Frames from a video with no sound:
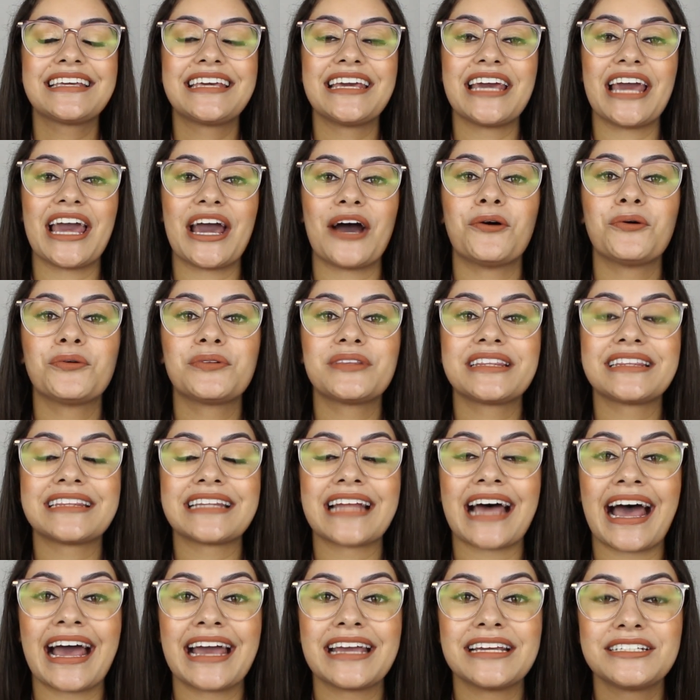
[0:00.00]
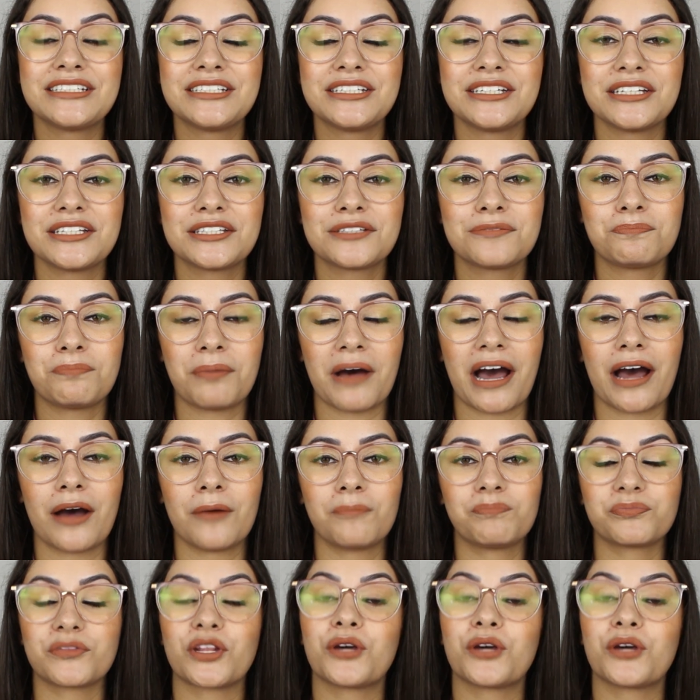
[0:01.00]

que é o Night Spa,